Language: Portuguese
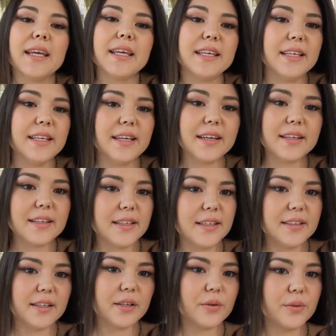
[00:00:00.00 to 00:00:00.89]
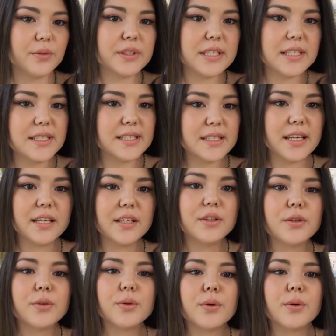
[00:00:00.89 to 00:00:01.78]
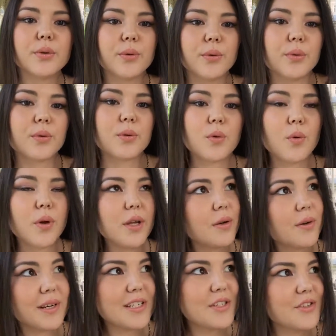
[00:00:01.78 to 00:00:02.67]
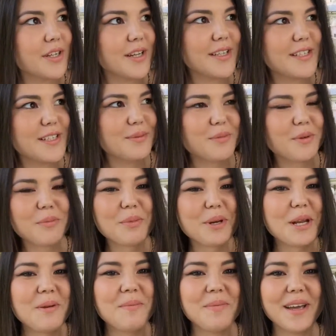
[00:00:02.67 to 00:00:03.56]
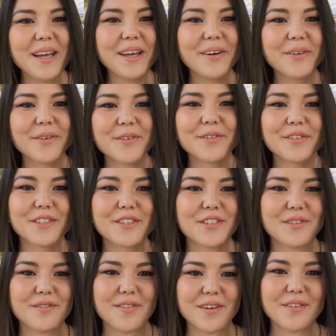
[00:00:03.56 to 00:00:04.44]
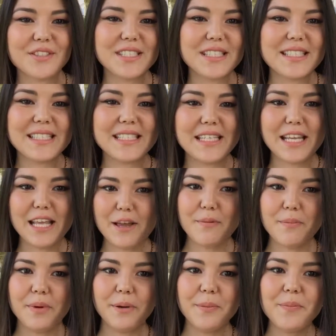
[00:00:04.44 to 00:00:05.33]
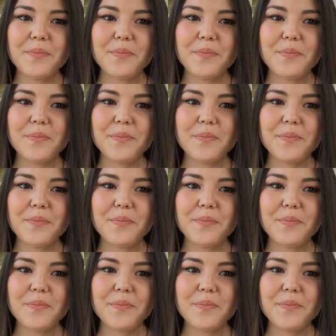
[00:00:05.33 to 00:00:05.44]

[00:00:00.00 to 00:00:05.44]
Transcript: e aqui está acontecendo o 51º Festival de Cinema.